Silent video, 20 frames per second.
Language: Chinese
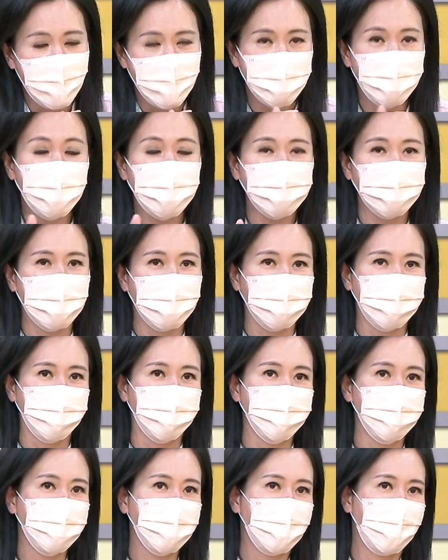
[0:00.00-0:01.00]
所以等
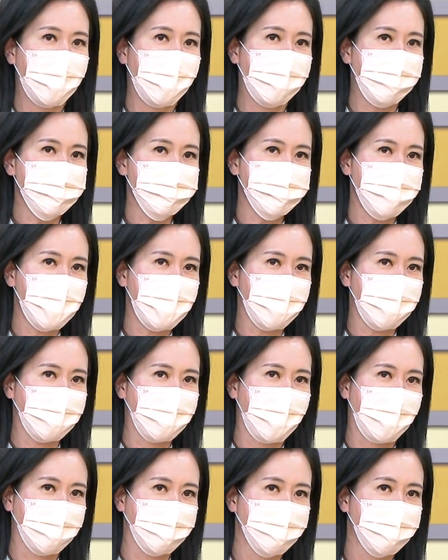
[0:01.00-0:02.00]
于是安倍
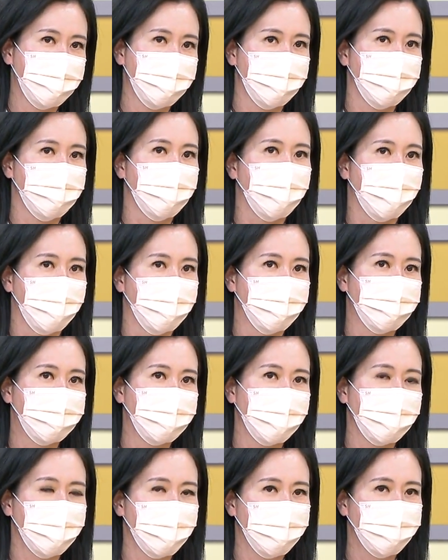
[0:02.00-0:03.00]
洋子哦，
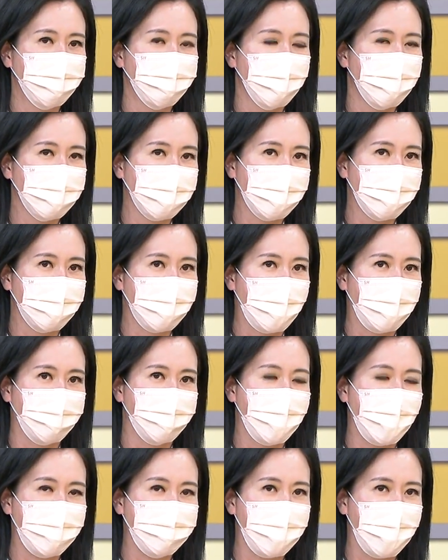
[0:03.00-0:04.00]
这个做一个老
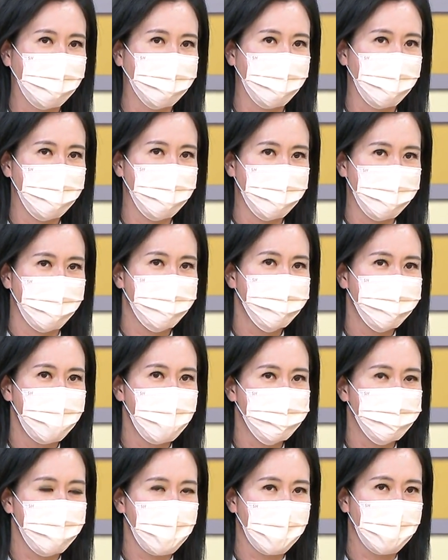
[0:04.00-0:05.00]
妈妈的身
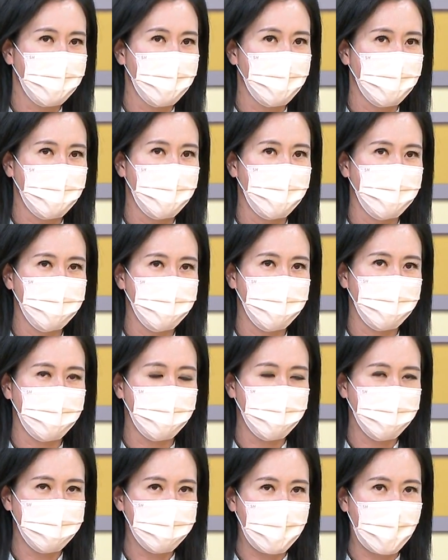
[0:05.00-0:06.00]
份名义，以
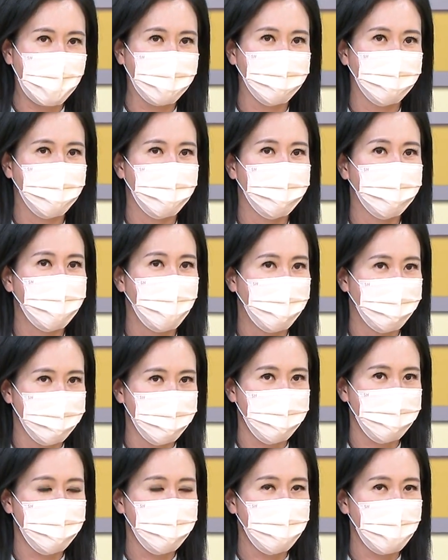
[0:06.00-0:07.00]
及家人哦，
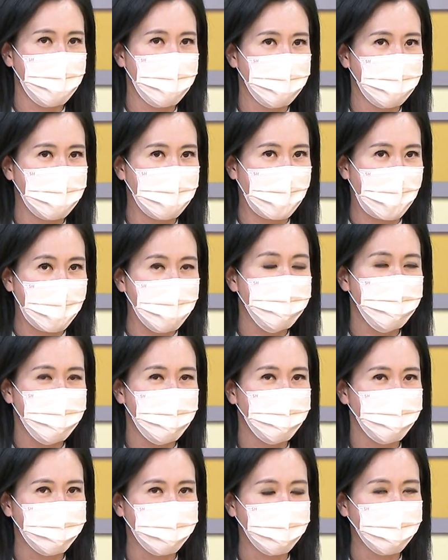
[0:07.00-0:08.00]
亲弟弟岸
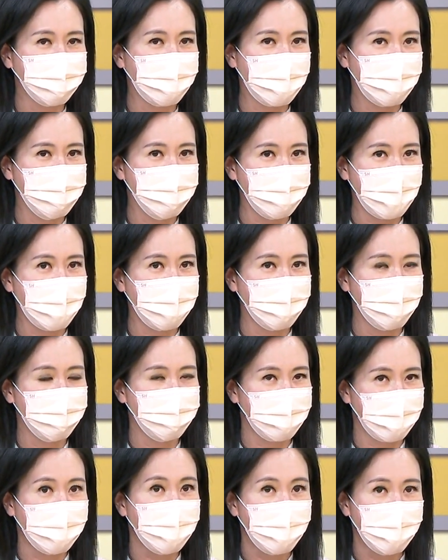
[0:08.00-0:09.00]
信夫的这一个
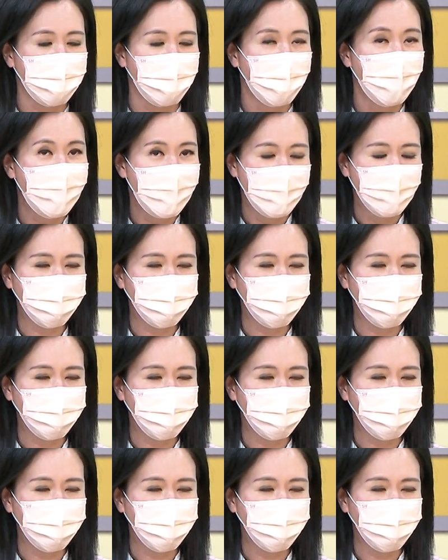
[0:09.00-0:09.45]
名义哦，